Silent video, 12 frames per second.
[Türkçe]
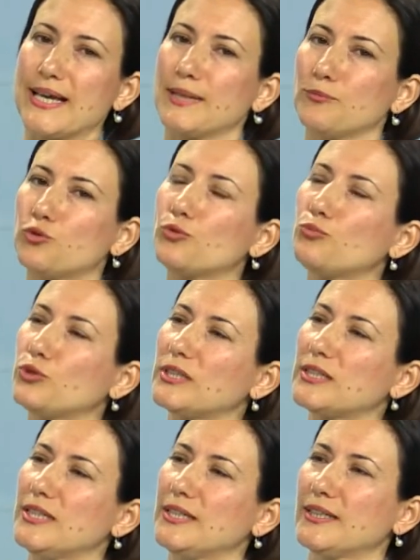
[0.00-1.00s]
Yani bütün
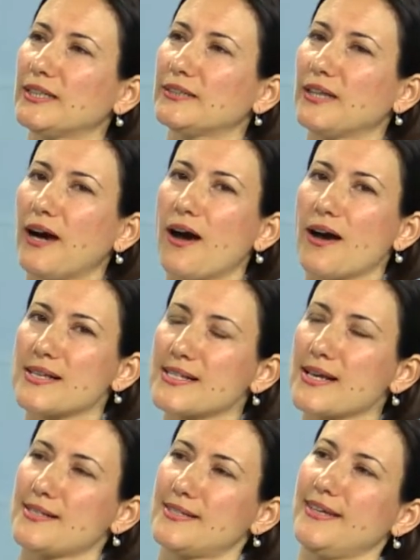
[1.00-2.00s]
bunları daha
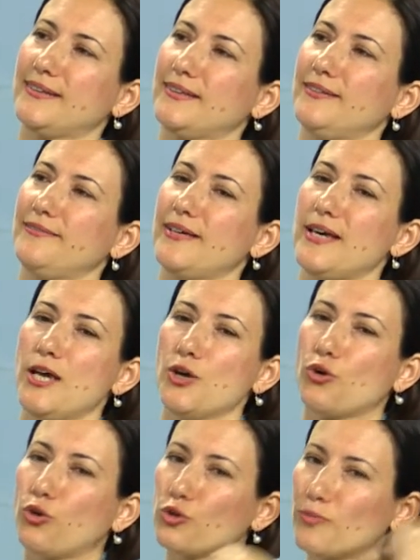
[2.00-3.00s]
hassasiyetle ve
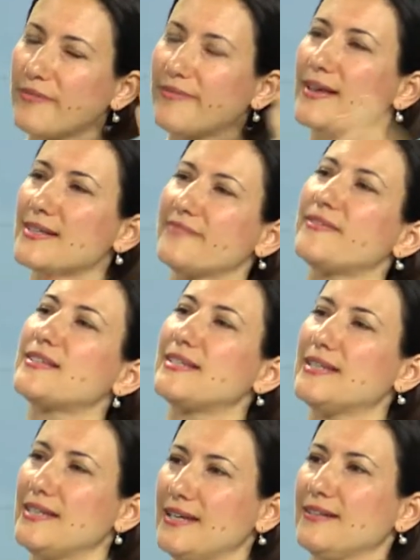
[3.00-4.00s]
koruma
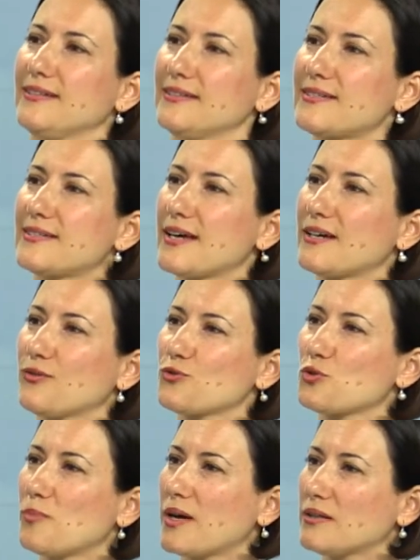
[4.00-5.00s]
felsefesiyle ele alırsak o
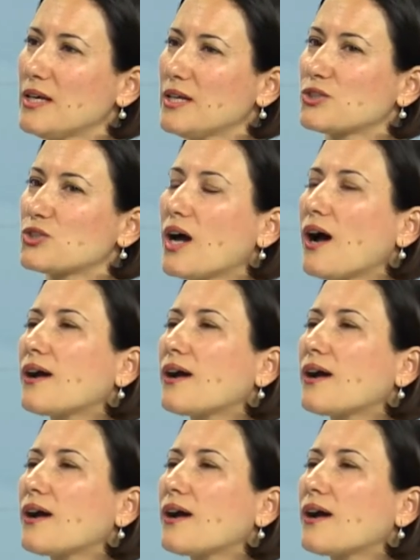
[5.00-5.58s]
zaman daha